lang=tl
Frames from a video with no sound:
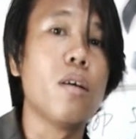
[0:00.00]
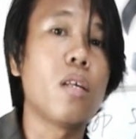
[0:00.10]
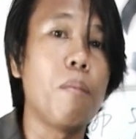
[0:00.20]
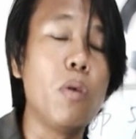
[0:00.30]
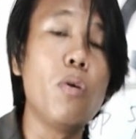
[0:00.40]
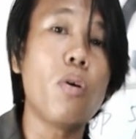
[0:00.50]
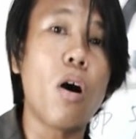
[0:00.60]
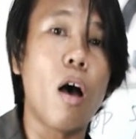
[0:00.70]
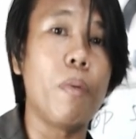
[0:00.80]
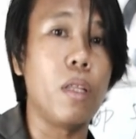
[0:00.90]
sa Bureau
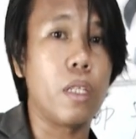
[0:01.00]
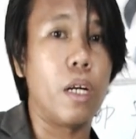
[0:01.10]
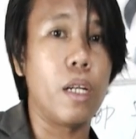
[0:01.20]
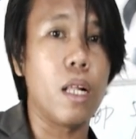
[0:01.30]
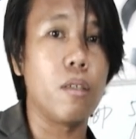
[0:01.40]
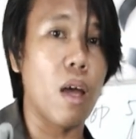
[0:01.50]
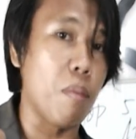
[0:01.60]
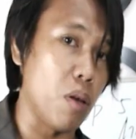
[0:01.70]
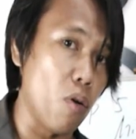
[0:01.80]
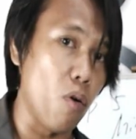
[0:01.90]
of Internal
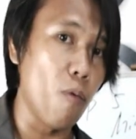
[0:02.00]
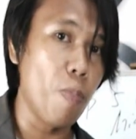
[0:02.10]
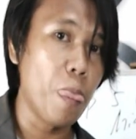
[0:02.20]
Revenue.